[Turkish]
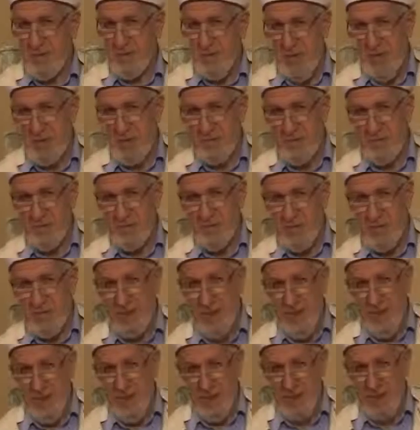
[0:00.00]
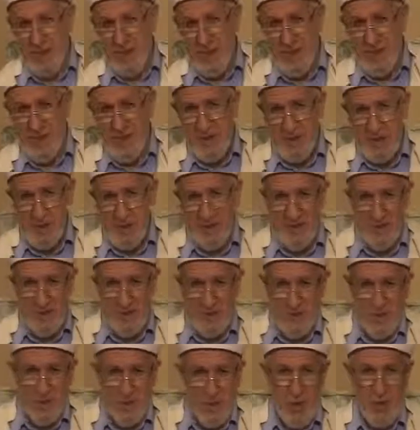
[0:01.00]
Kendinin bir derdi var,
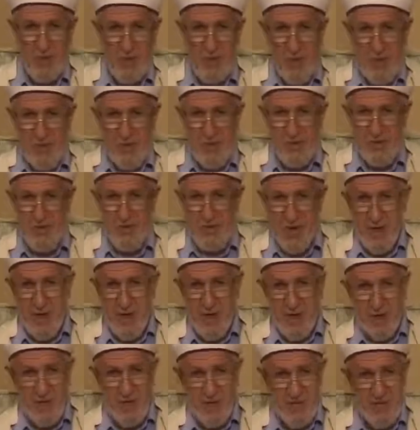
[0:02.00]
kompleksi var